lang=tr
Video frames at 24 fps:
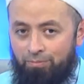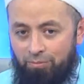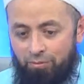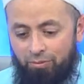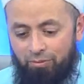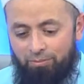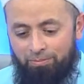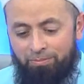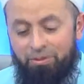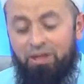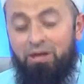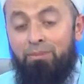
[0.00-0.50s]

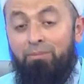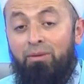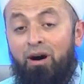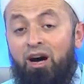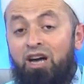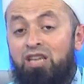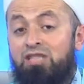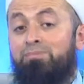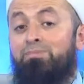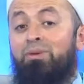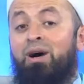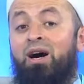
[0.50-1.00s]
bir
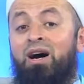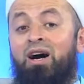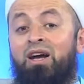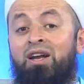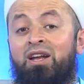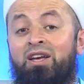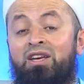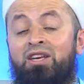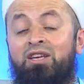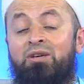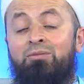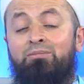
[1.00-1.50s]
maaş
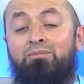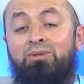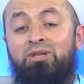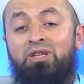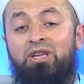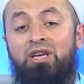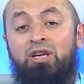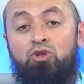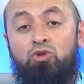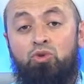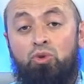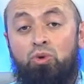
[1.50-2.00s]
bağlayayım mı
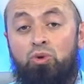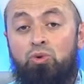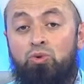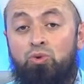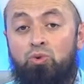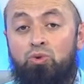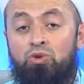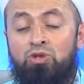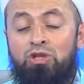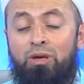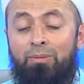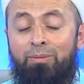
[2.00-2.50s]
diye
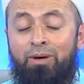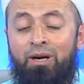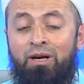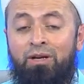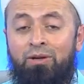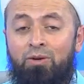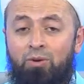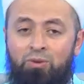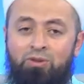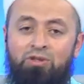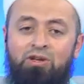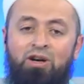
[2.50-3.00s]
sorduğu
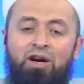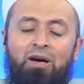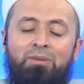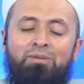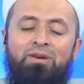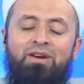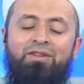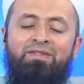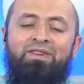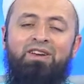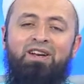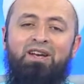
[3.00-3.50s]
zaman o sahabi
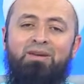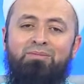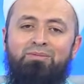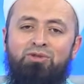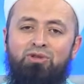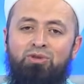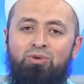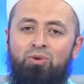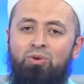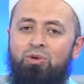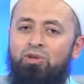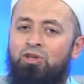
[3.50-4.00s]

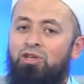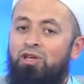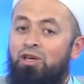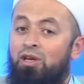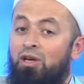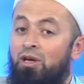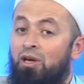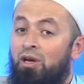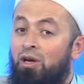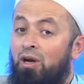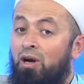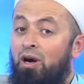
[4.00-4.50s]
efendimiz diyor
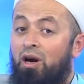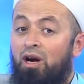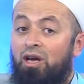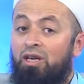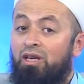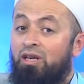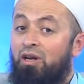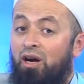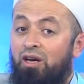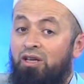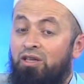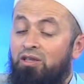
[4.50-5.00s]
ki
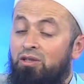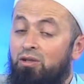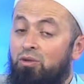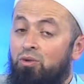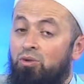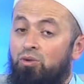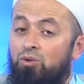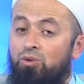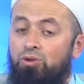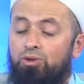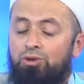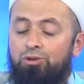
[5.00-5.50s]
hayır hayır
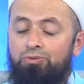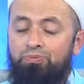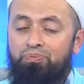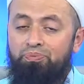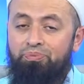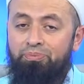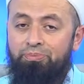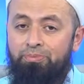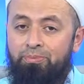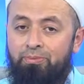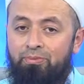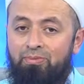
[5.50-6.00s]
diyor.
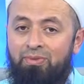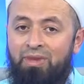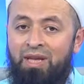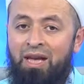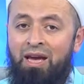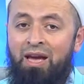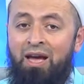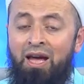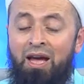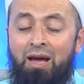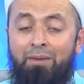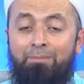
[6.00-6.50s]

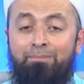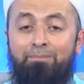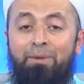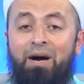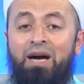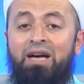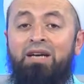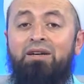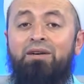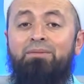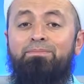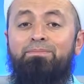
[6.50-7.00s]

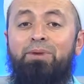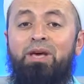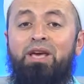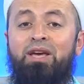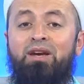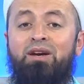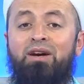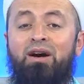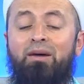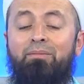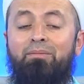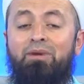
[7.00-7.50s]
Ben
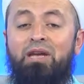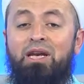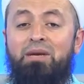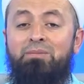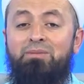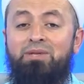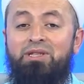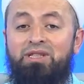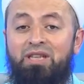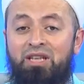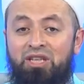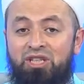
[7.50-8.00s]

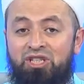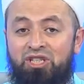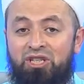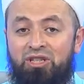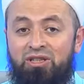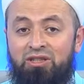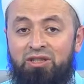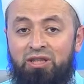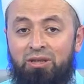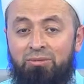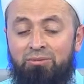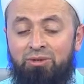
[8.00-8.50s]
peygamberimizden
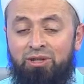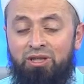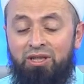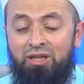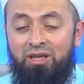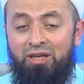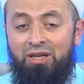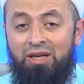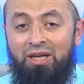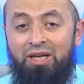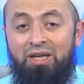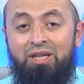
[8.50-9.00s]
işittim
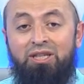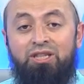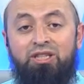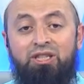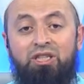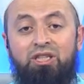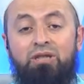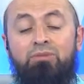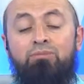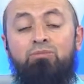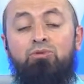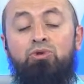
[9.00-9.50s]
ki
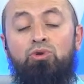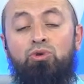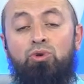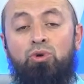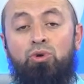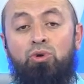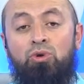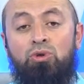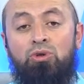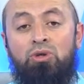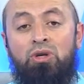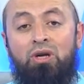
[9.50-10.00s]
kim
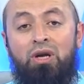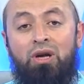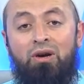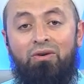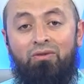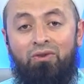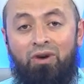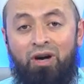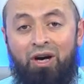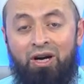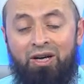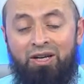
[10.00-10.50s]
diyor
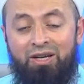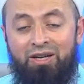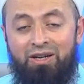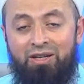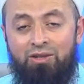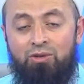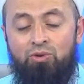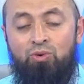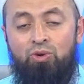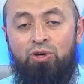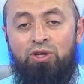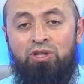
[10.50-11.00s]
Vakıa
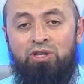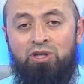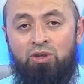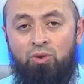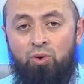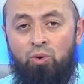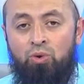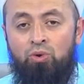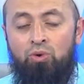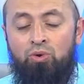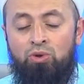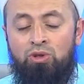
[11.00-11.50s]
suresini
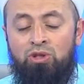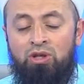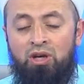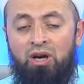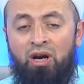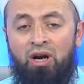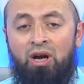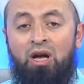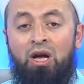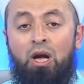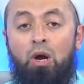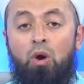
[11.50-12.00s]

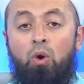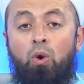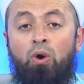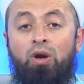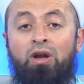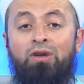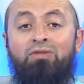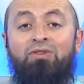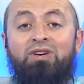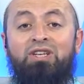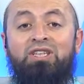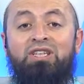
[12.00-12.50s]
okursa
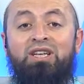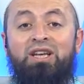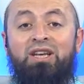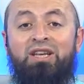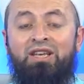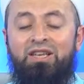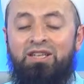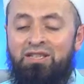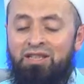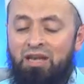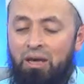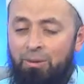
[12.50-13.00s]
ona
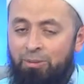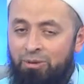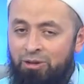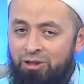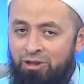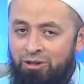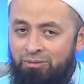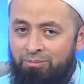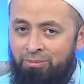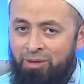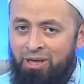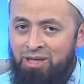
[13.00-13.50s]
fakirlik isabet
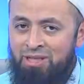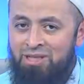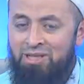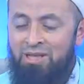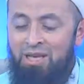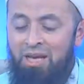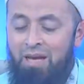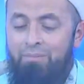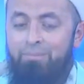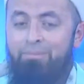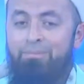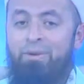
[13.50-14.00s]
etmez.
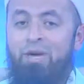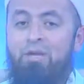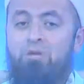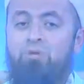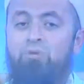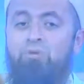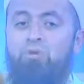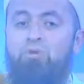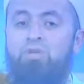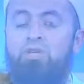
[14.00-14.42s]
Ben diyor